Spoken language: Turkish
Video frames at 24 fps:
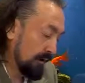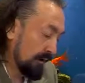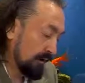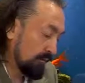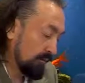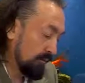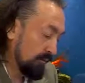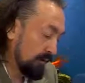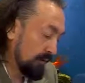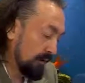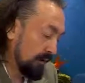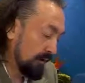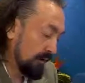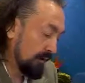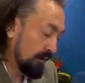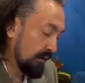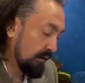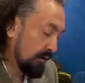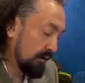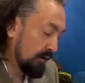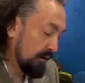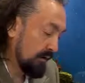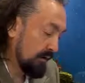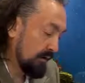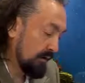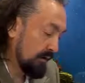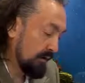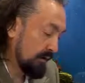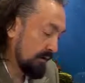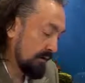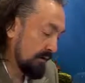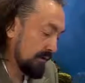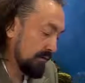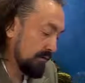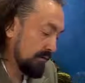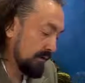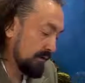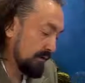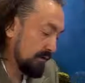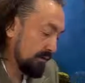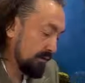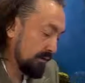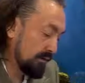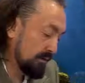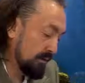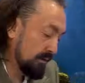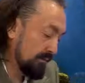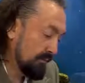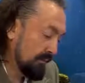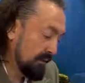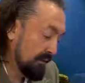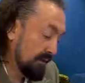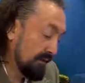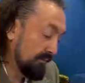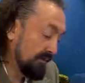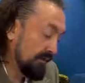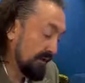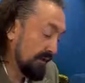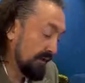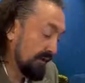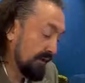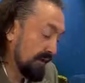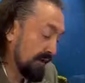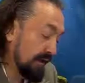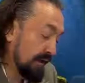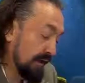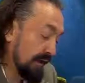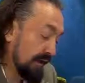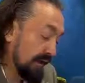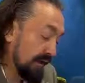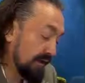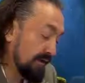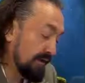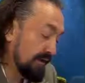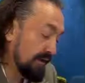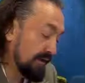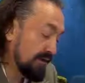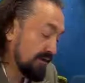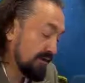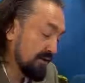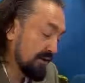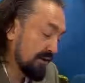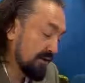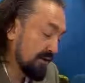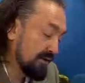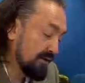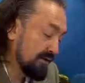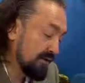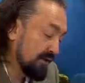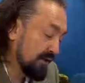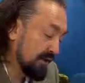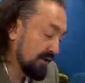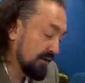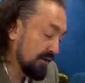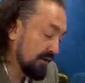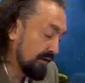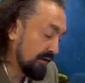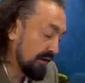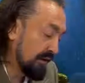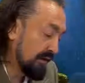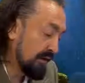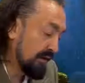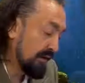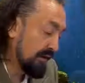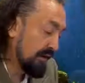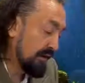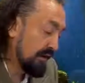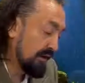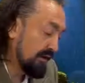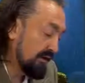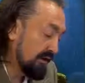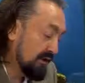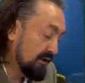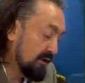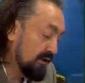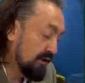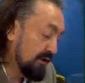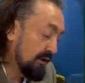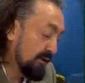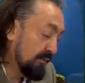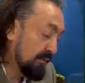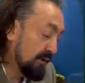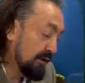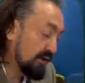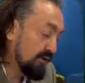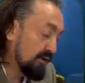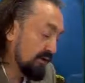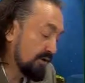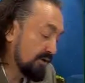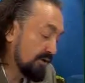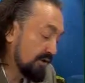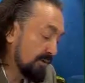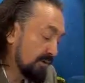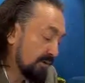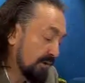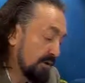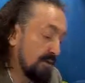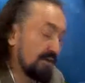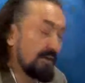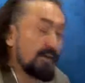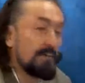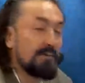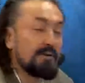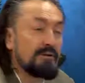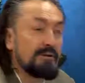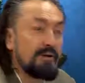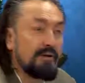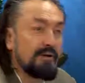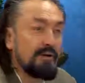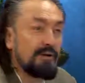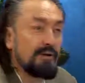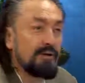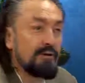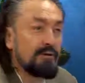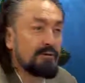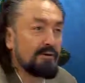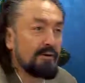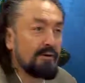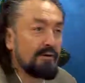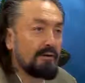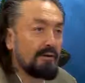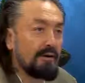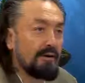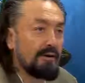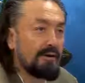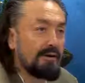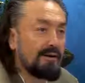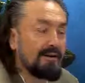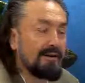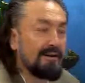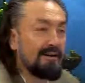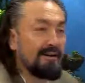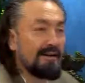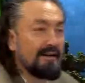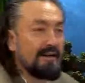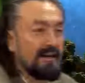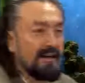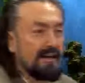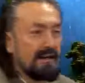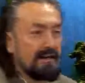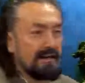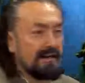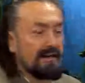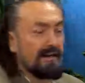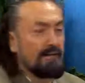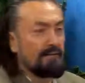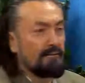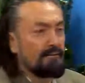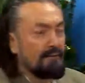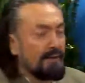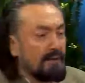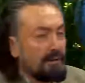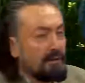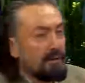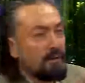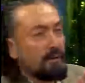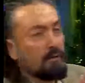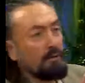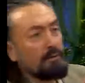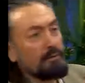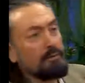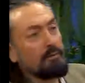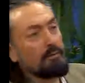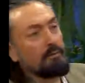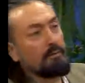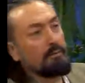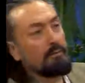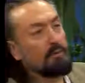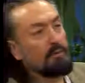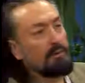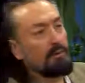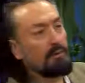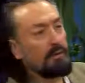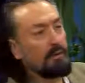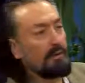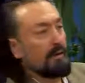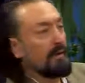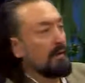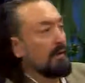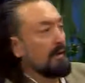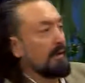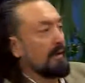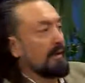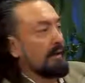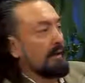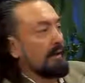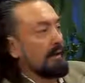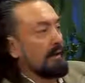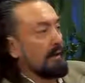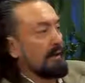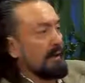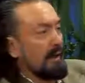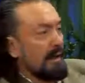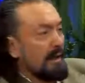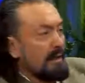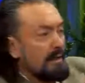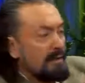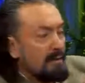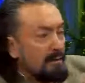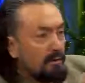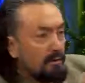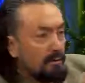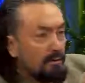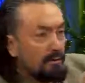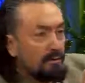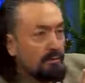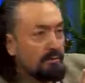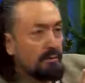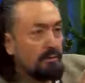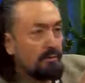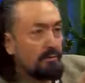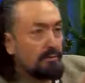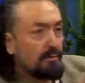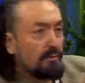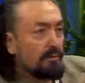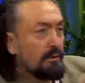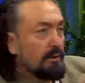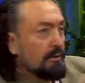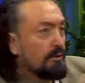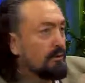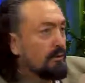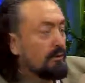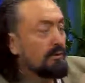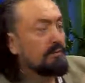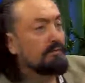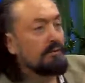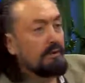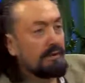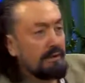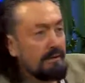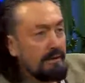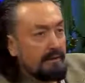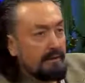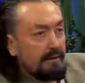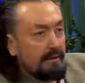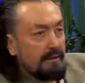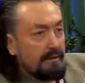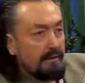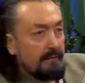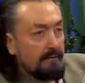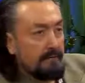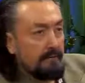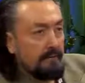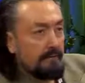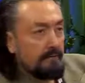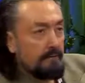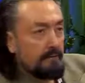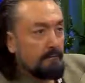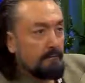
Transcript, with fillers: Bak diyor ki Allah Nisa suresi 91'de fitneye her geri çağrılışlarında içine baş aşağı balıklama dalarlar diyor Allah. Evet. Yani fitne oldu mu en üstünde durdukları konu fitnedir.